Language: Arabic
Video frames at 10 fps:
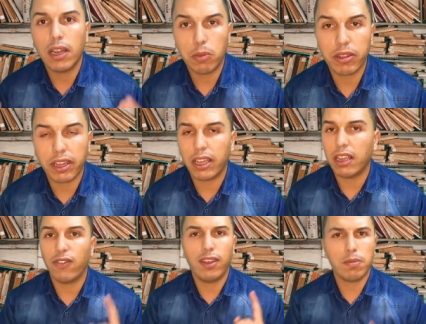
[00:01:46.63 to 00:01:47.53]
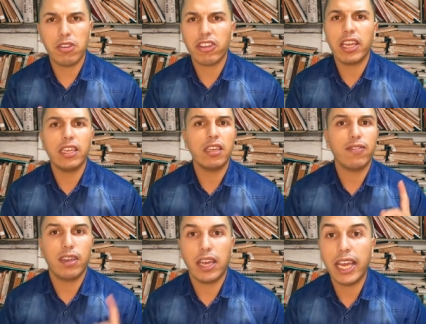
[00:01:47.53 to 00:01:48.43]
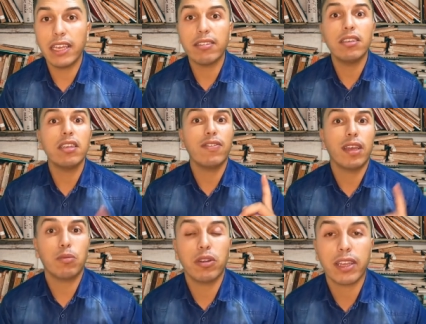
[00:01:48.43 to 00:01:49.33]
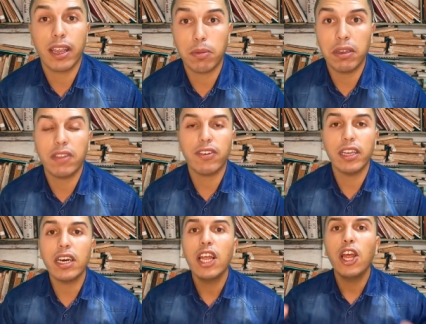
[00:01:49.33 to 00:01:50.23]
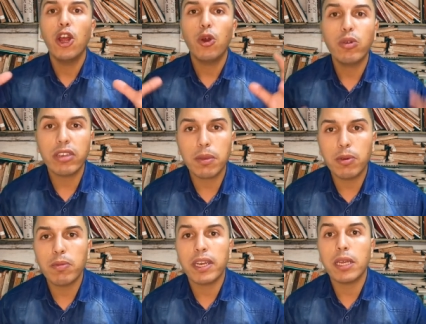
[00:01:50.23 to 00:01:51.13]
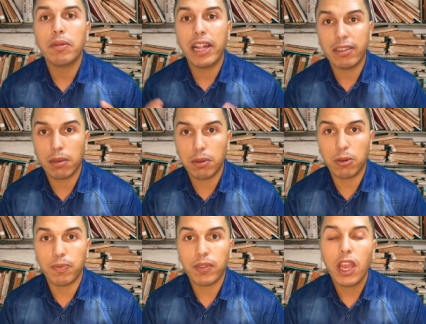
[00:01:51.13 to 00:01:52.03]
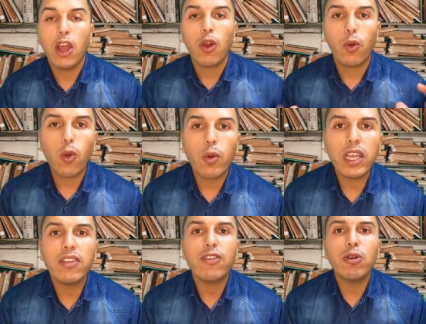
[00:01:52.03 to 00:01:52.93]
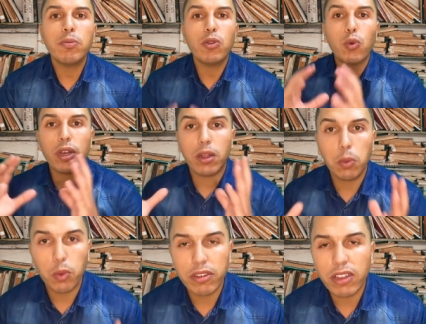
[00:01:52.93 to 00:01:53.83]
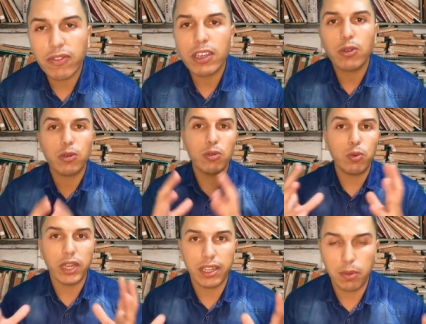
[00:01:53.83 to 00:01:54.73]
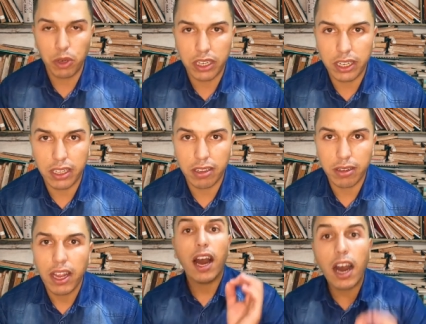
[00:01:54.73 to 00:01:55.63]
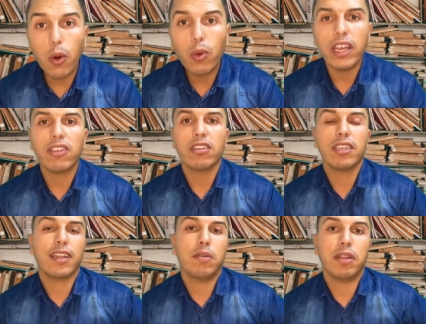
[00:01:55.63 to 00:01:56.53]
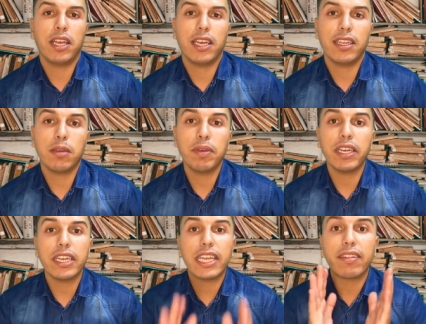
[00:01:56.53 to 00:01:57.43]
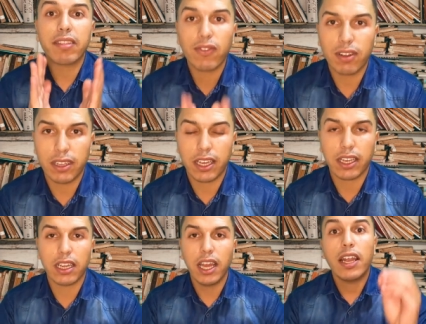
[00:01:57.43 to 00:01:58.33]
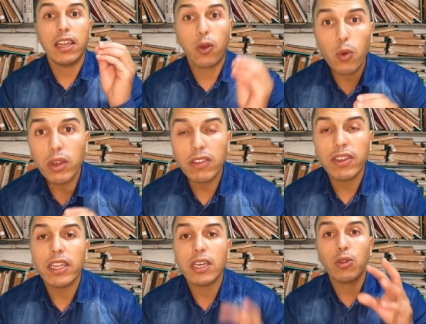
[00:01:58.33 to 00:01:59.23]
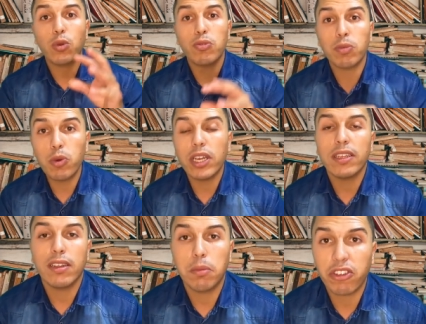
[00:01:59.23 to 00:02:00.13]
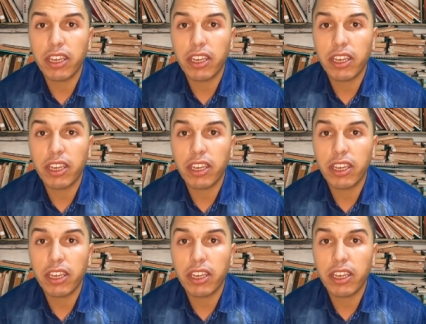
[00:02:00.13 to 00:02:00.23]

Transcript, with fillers: ديال المعطيات فيها مشاعر فيها احاسيس فيها معطيات معرفيه وتكبروا معنا بثلاثه بهم كل واحد فيهم عنده واحد المواصفات وعنده واحد المحددات اول حاجه تتكلم عليها ايركبيرن هي الطفل الداخلي ان كل واحد فينا عنده مجموعه ديال